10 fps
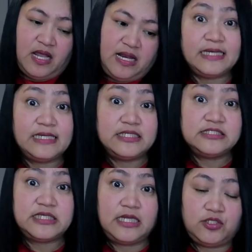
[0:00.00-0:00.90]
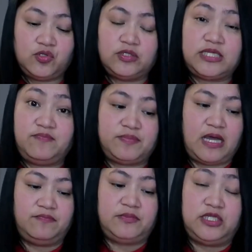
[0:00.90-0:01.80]
Lagi nag-sale yung
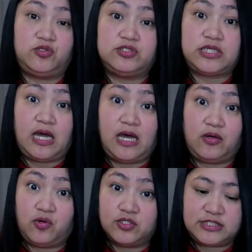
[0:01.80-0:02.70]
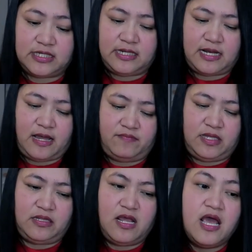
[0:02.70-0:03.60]
tintang dito sa grocery
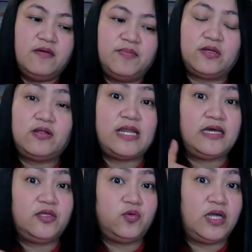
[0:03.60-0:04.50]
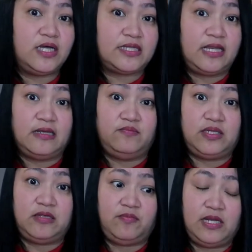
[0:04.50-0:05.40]
namin. Pero ang lagi ko lang na talagang
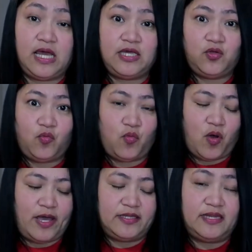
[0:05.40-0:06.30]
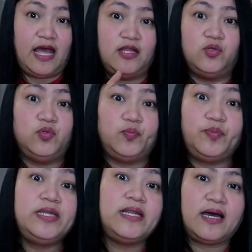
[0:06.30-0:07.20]
binibili ay yung white. Dahil yun yung
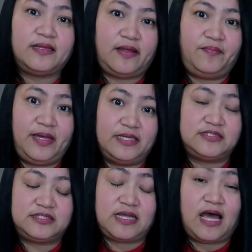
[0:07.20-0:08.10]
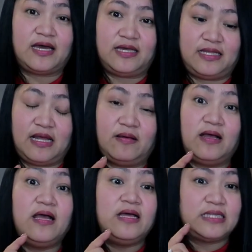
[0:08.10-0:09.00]
pinaka-the best sa akin na
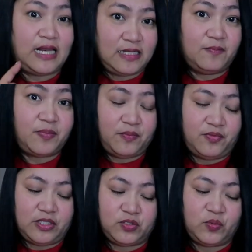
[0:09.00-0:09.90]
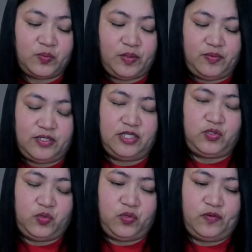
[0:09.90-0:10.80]
talagang paboritong
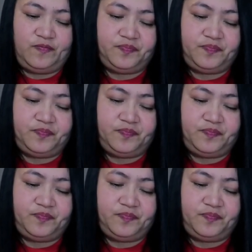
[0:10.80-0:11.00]
paborito ko.